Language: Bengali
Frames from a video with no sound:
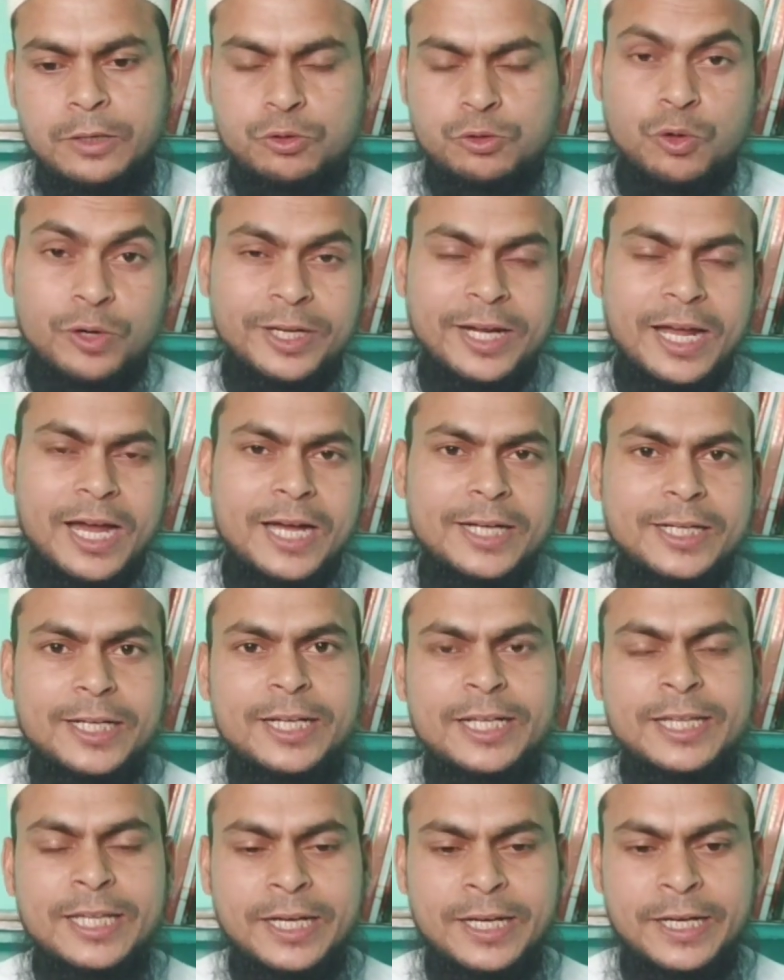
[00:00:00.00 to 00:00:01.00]
চোখের
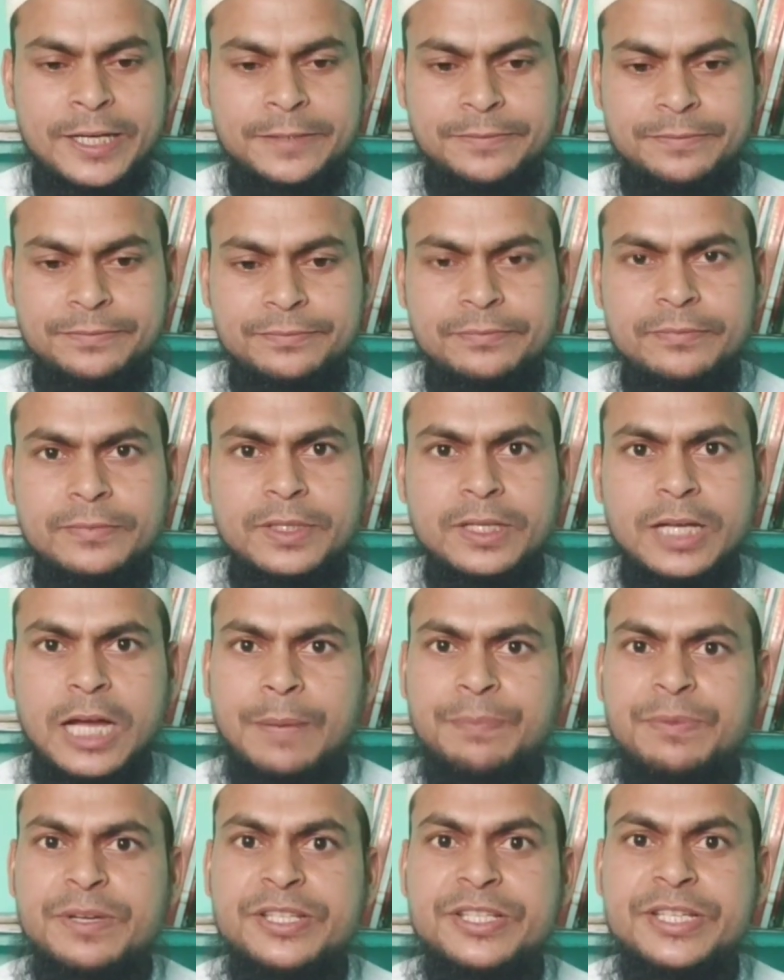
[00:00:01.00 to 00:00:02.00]
আড়ালে থাকা
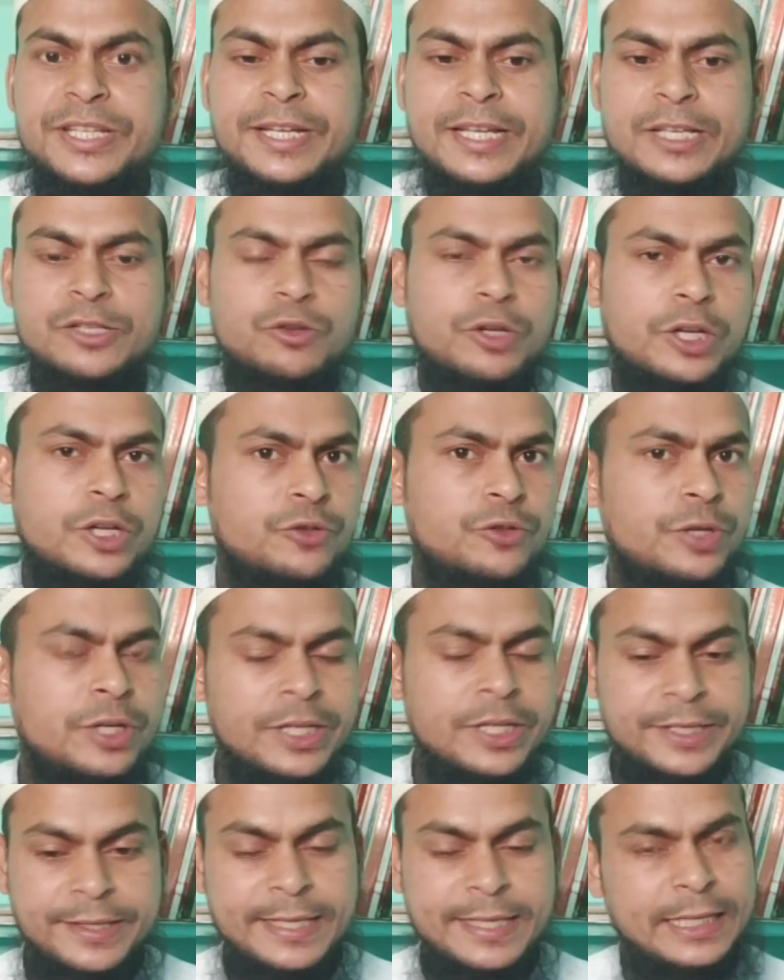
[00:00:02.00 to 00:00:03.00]
আপনি জিনকে সরাসরি
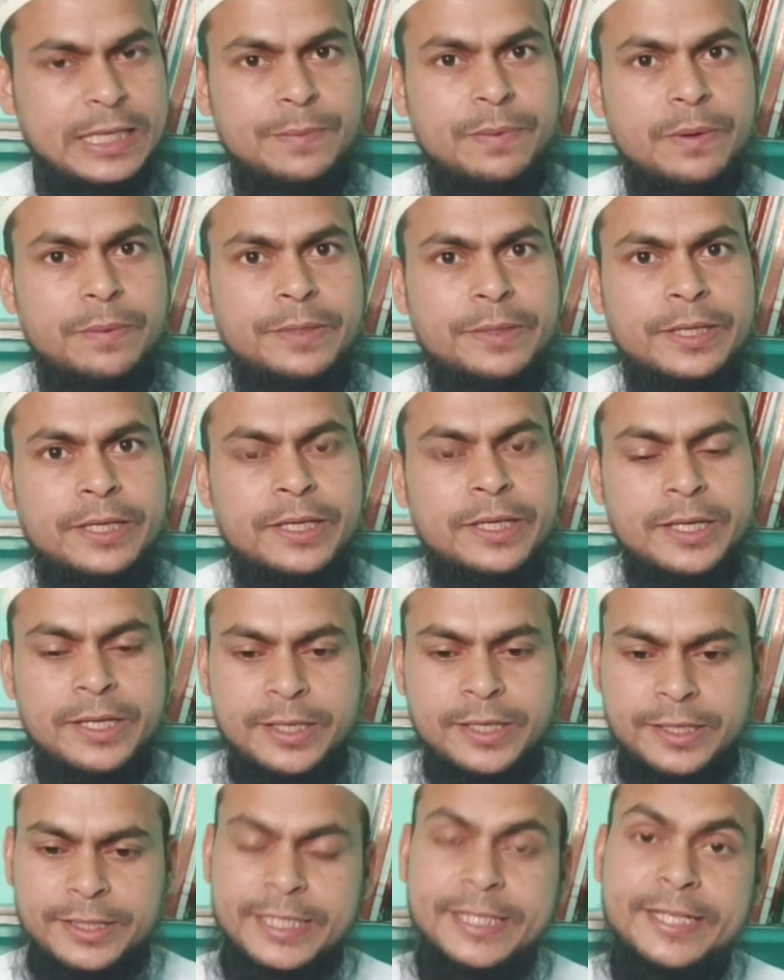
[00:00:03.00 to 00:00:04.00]
দেখতে পাবেন না
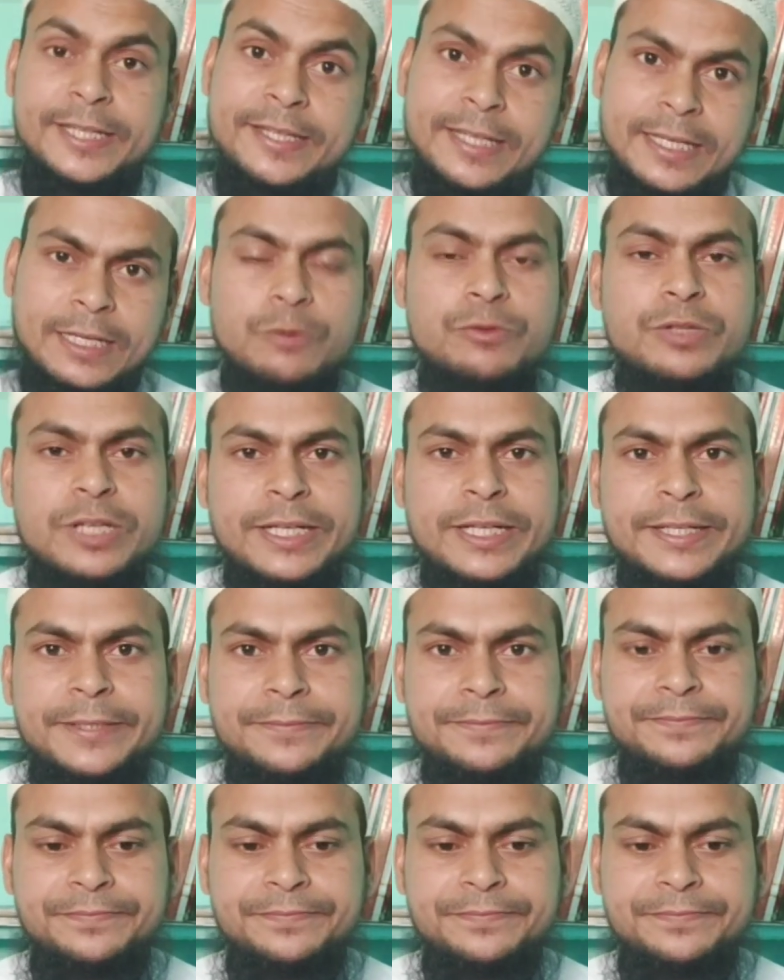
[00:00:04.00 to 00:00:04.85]
সেটি তারাও জানে